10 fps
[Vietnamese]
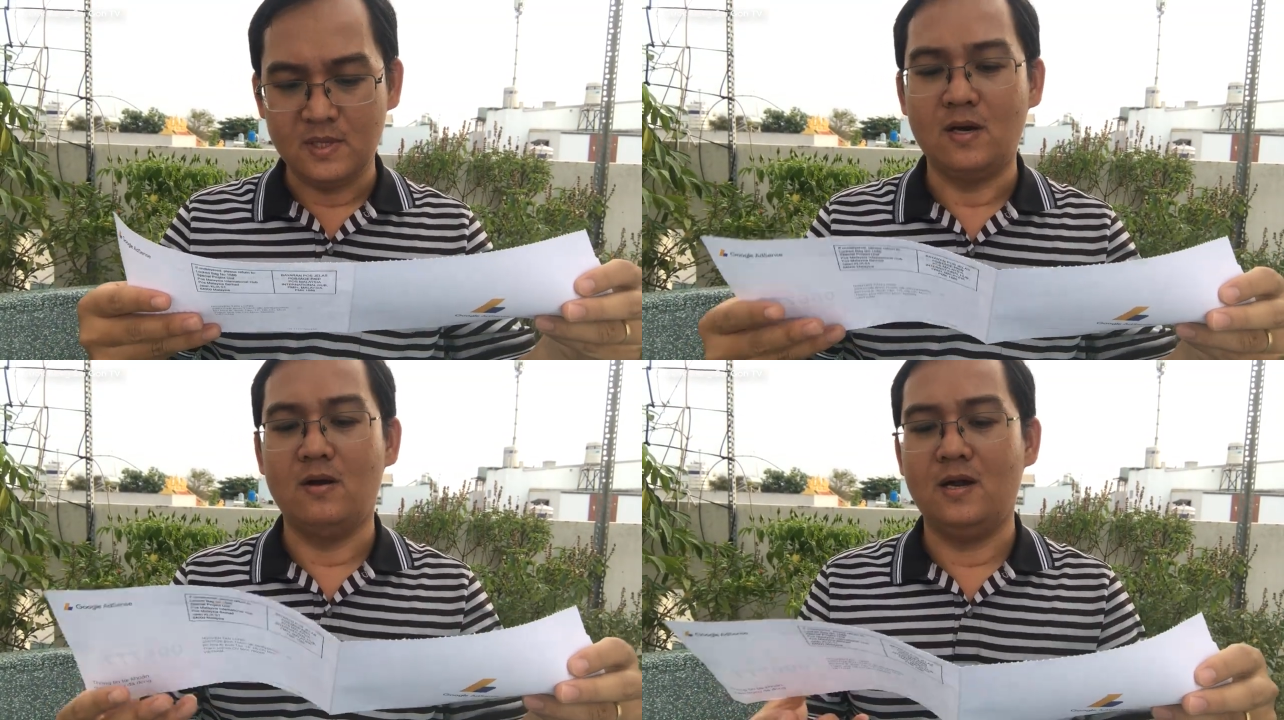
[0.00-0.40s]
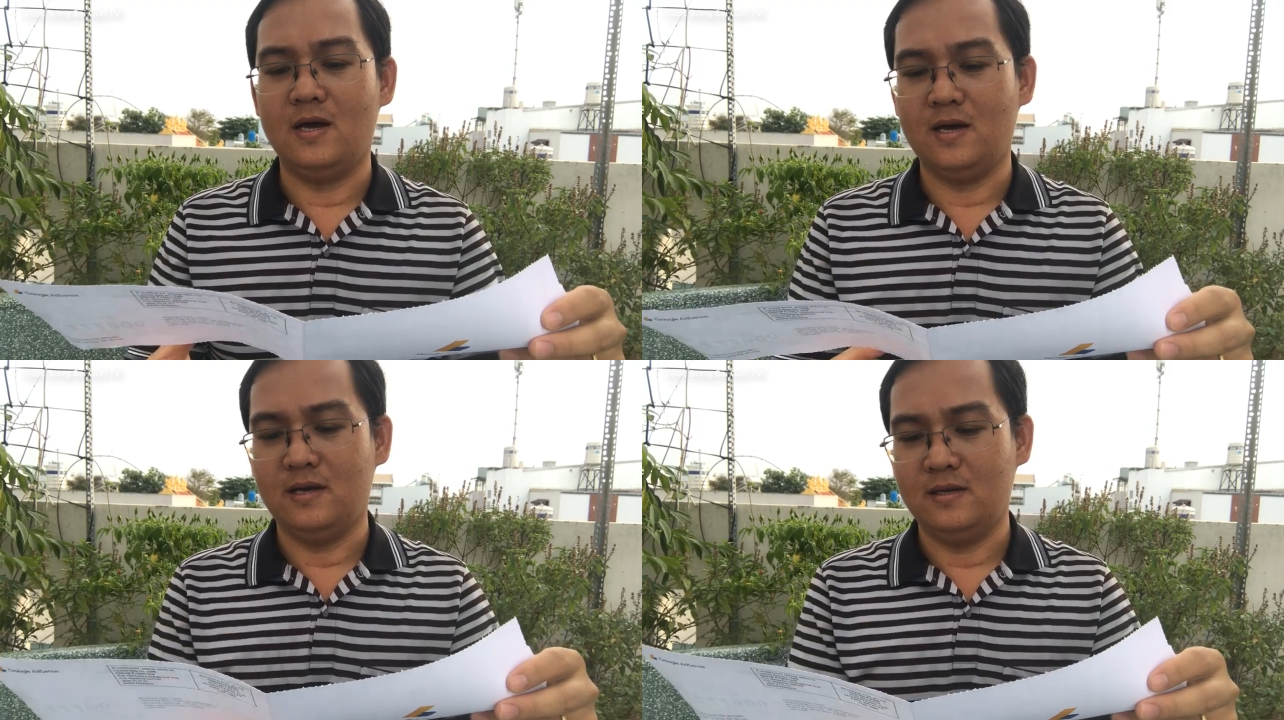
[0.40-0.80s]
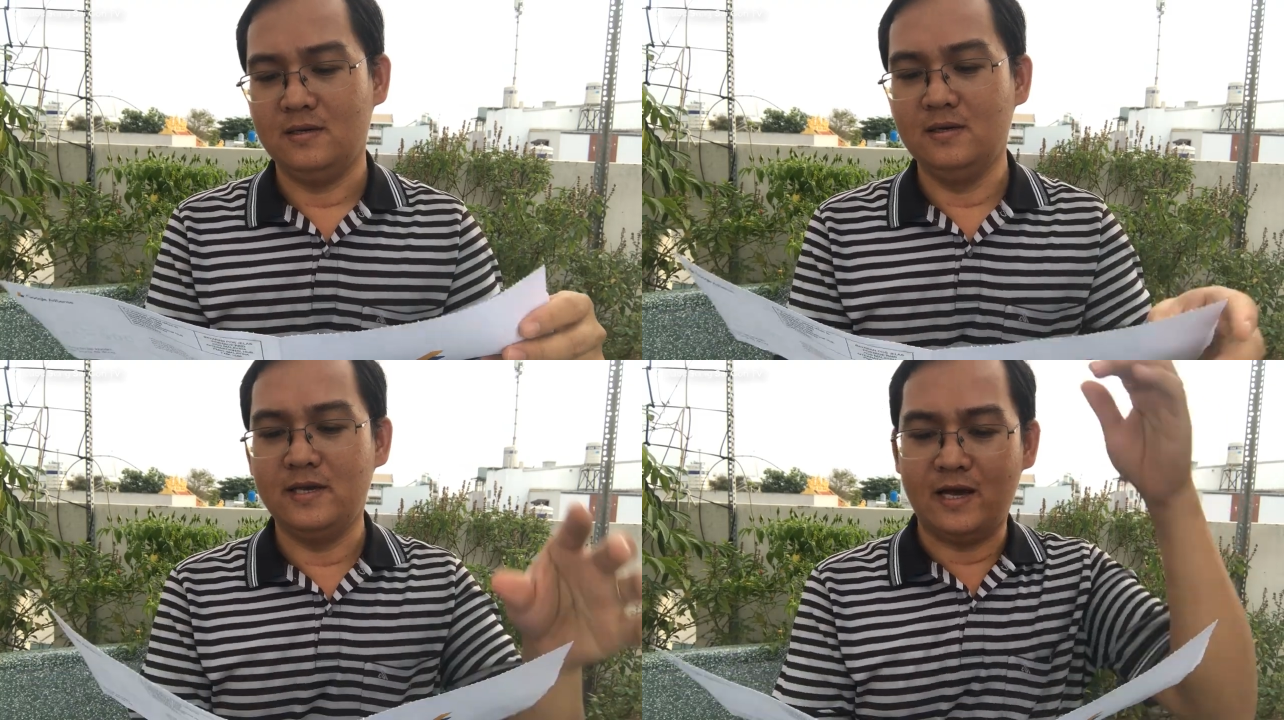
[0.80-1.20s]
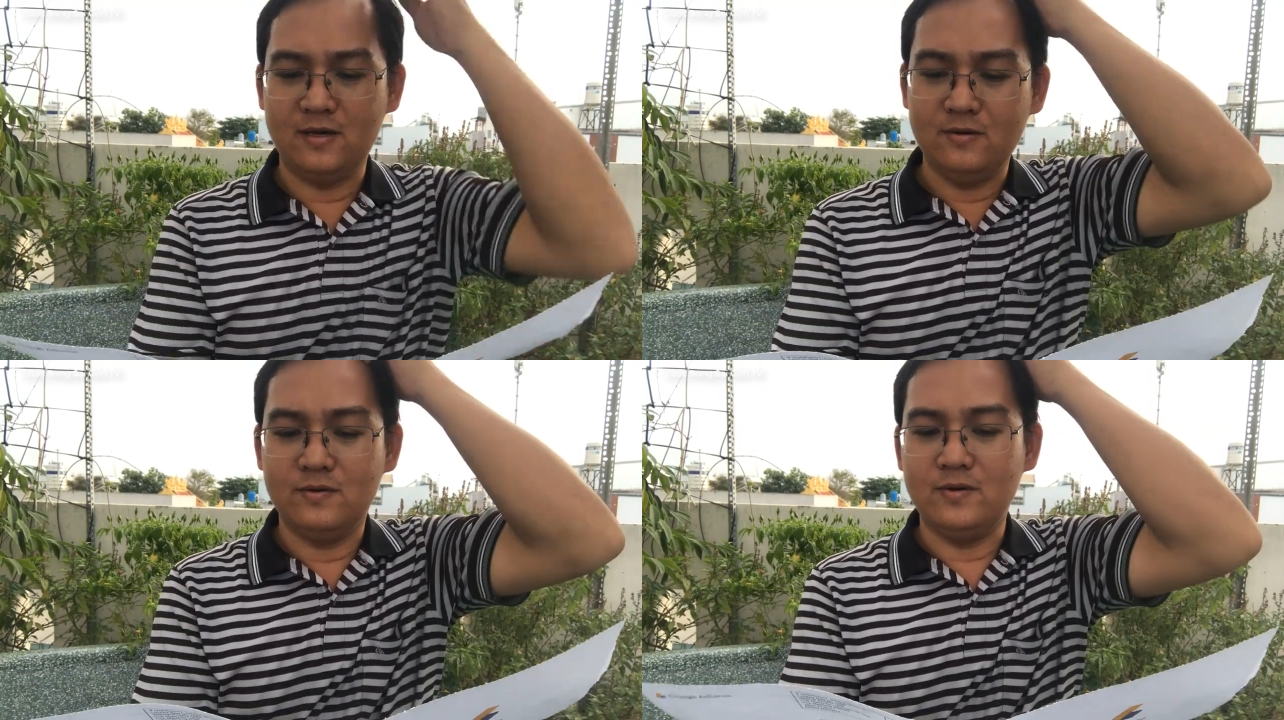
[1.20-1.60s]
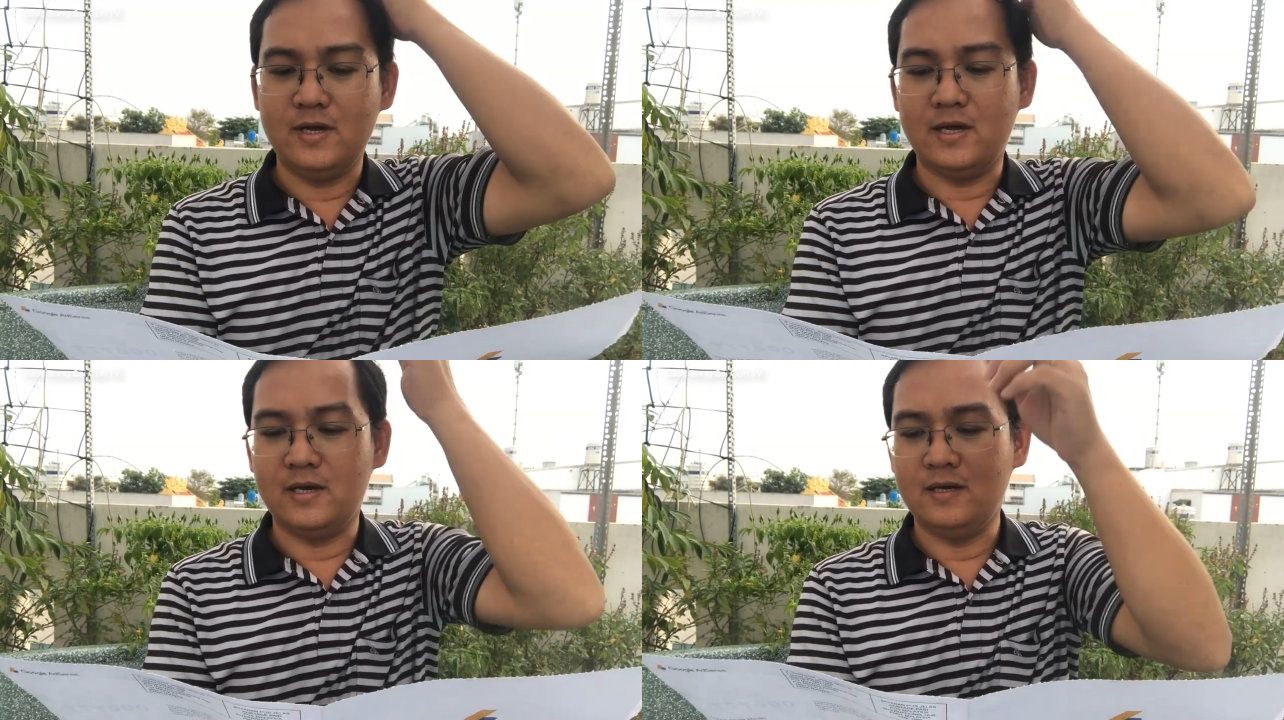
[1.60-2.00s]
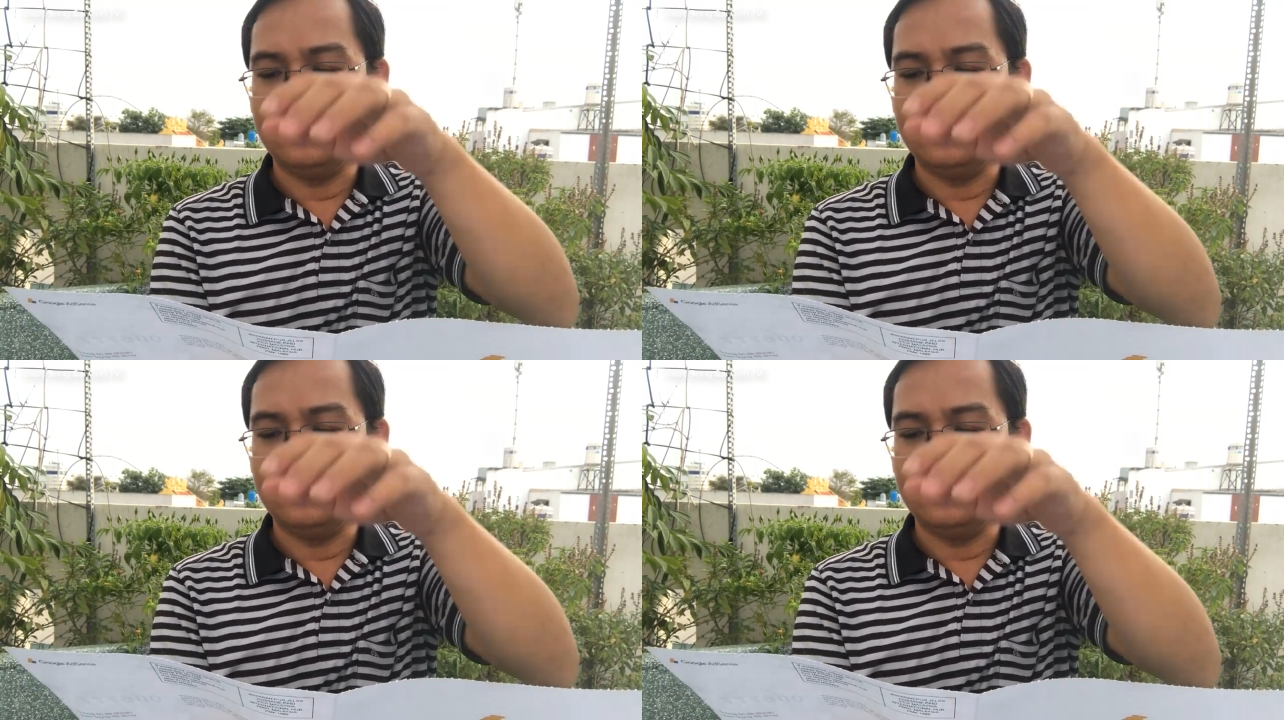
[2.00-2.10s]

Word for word: nó nói là hướng dẫn của cô này nè